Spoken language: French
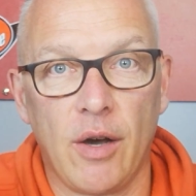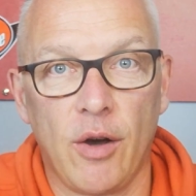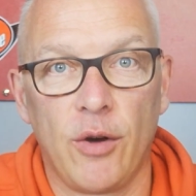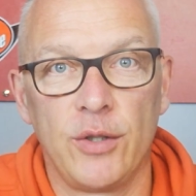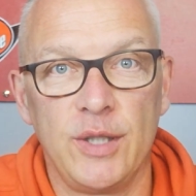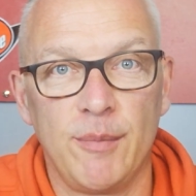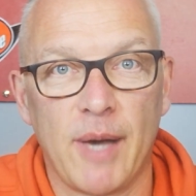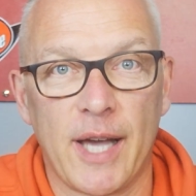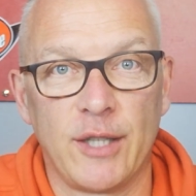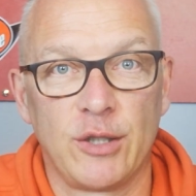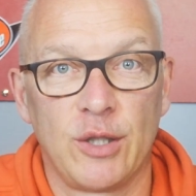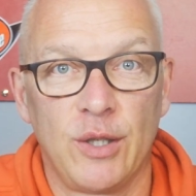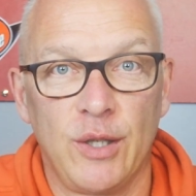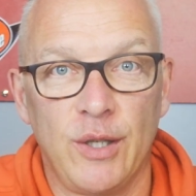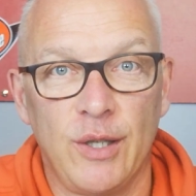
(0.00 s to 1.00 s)
en
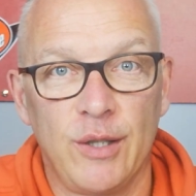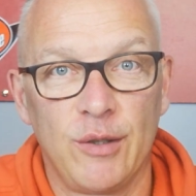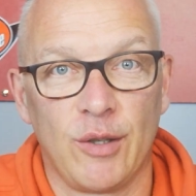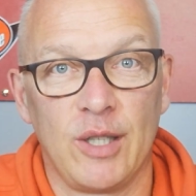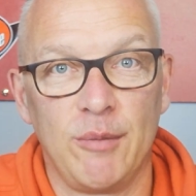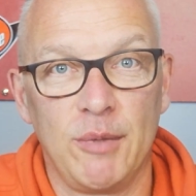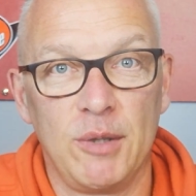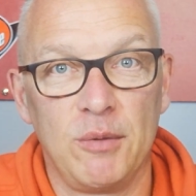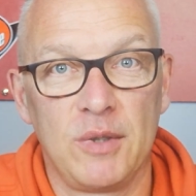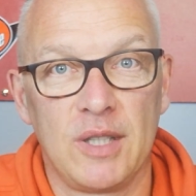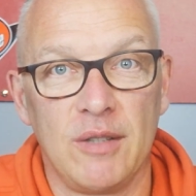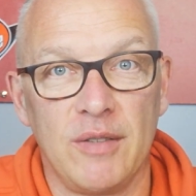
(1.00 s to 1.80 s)
images dans les minutes qui